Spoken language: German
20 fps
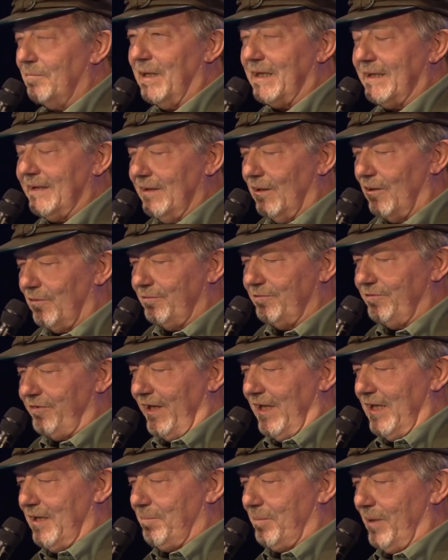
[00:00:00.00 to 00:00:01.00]
Mitten auf dem
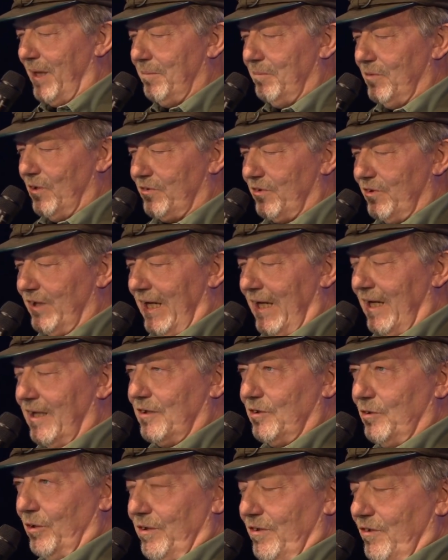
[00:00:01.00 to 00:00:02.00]
Feld bleibt noch so eine
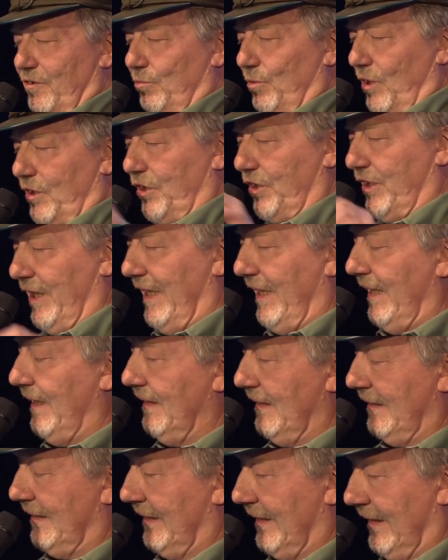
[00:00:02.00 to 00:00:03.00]
Art Tonsur
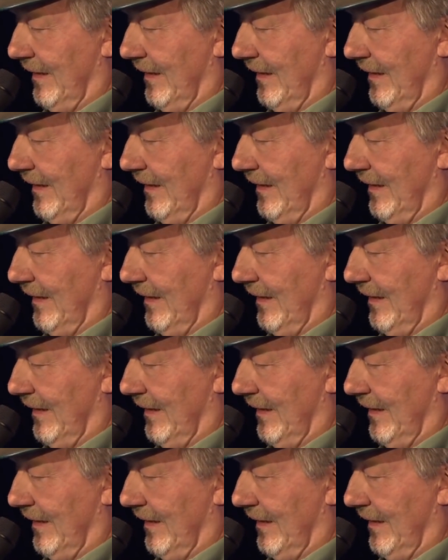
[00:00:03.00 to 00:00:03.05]
stehen.